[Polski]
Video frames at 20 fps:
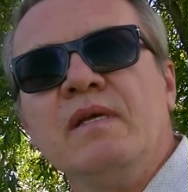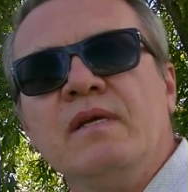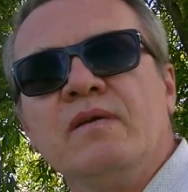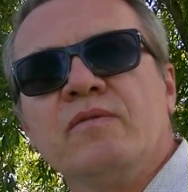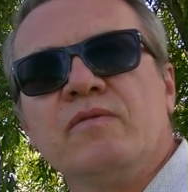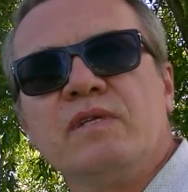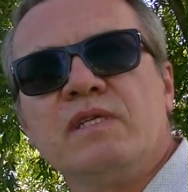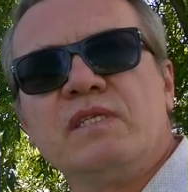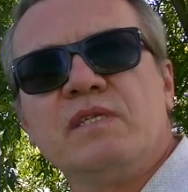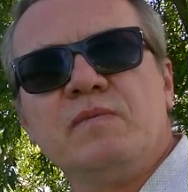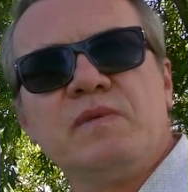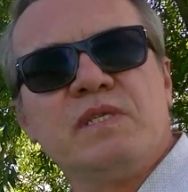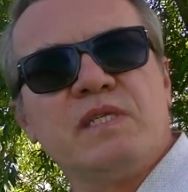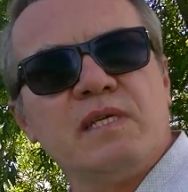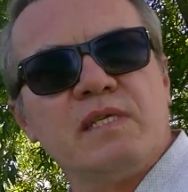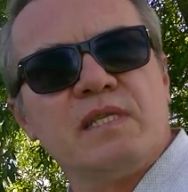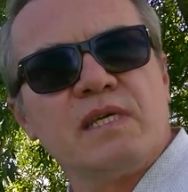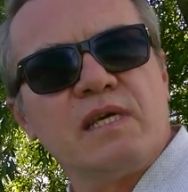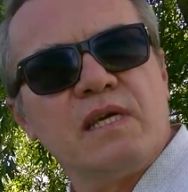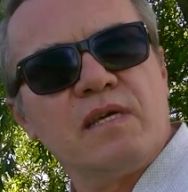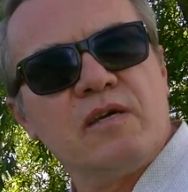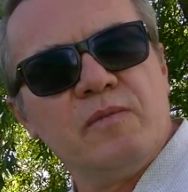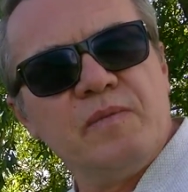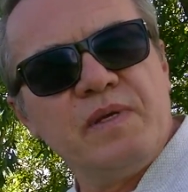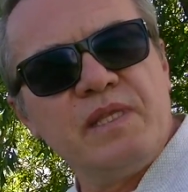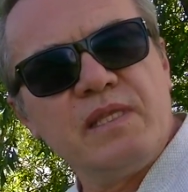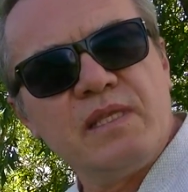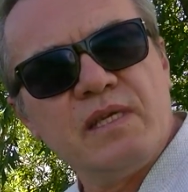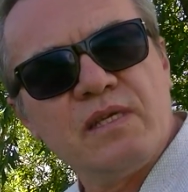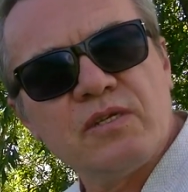która zapisała taki
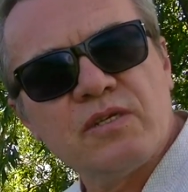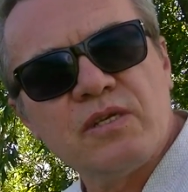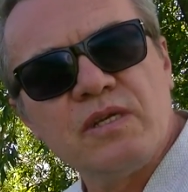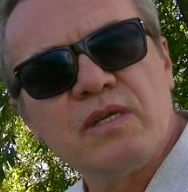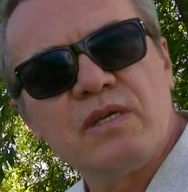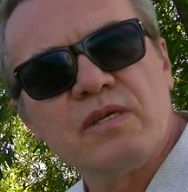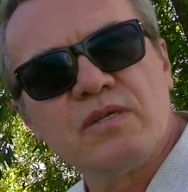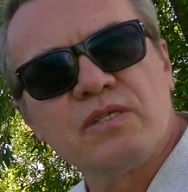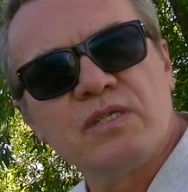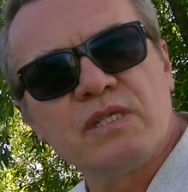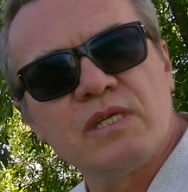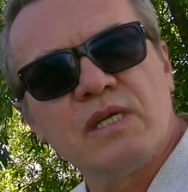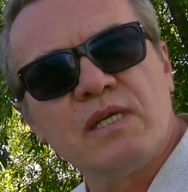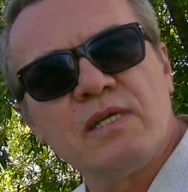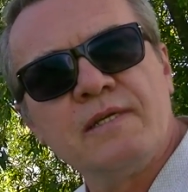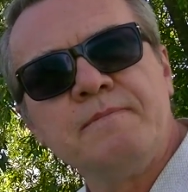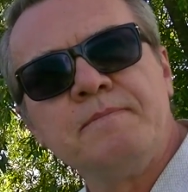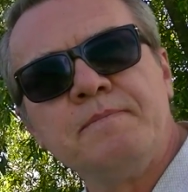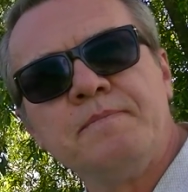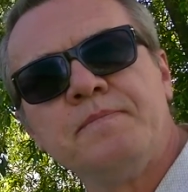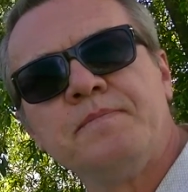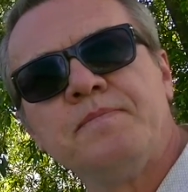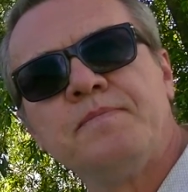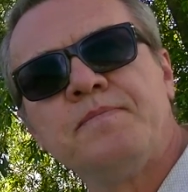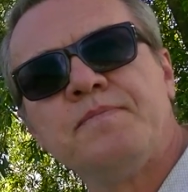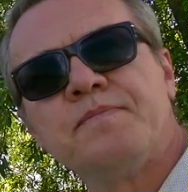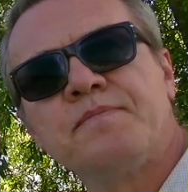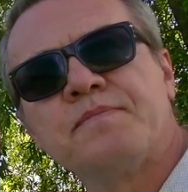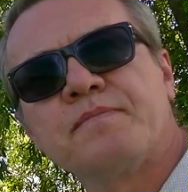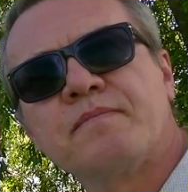komentarz, że
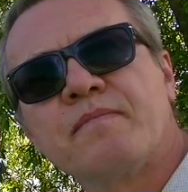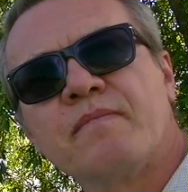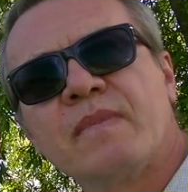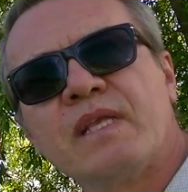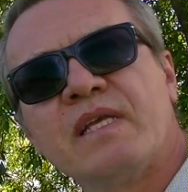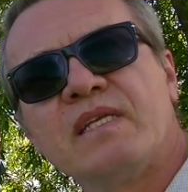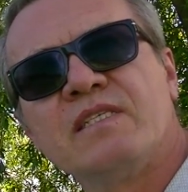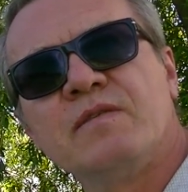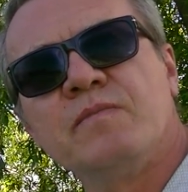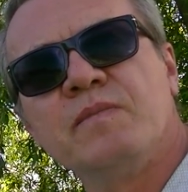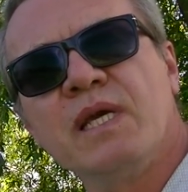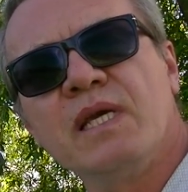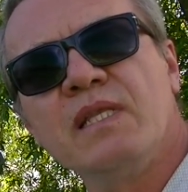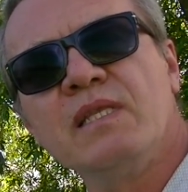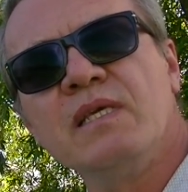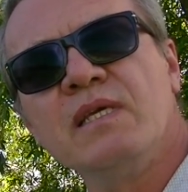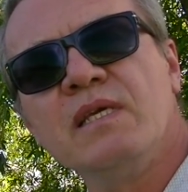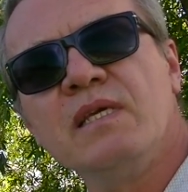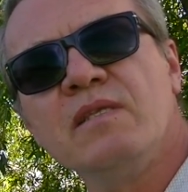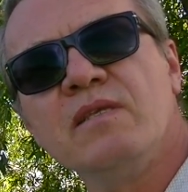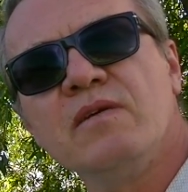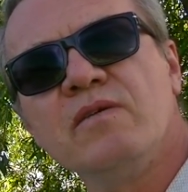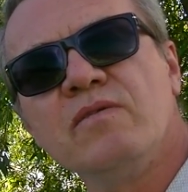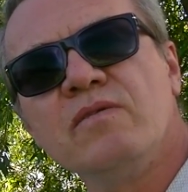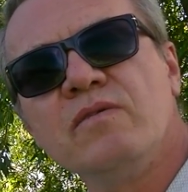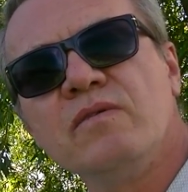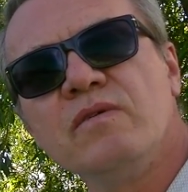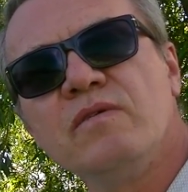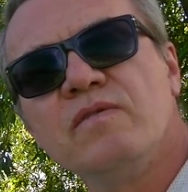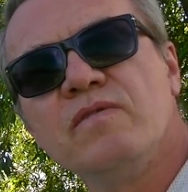zmiany idą
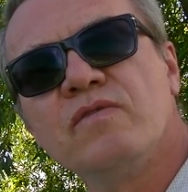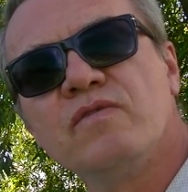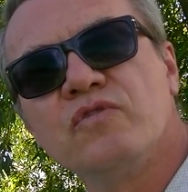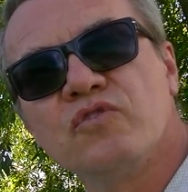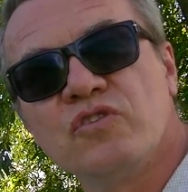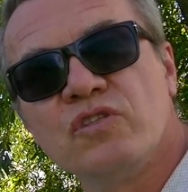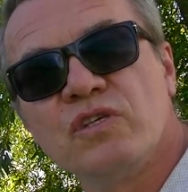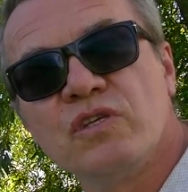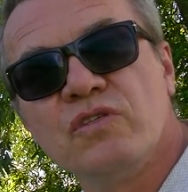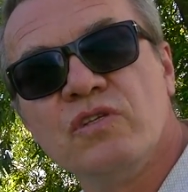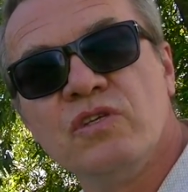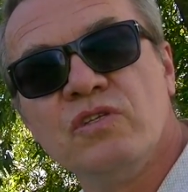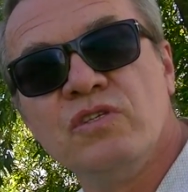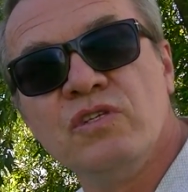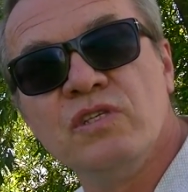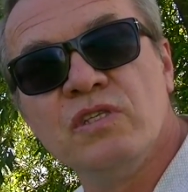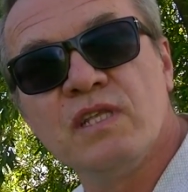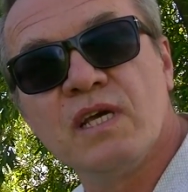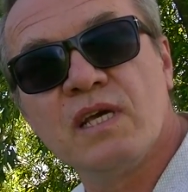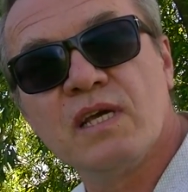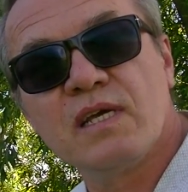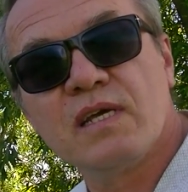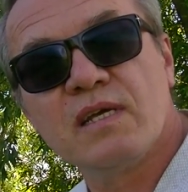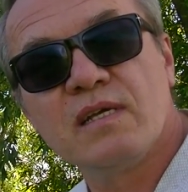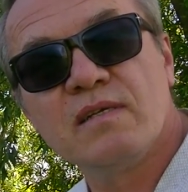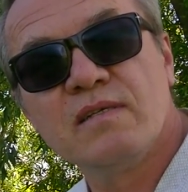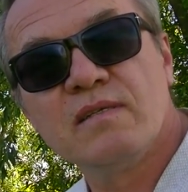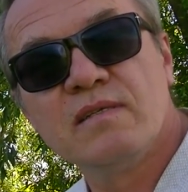w różnych dziedzinach.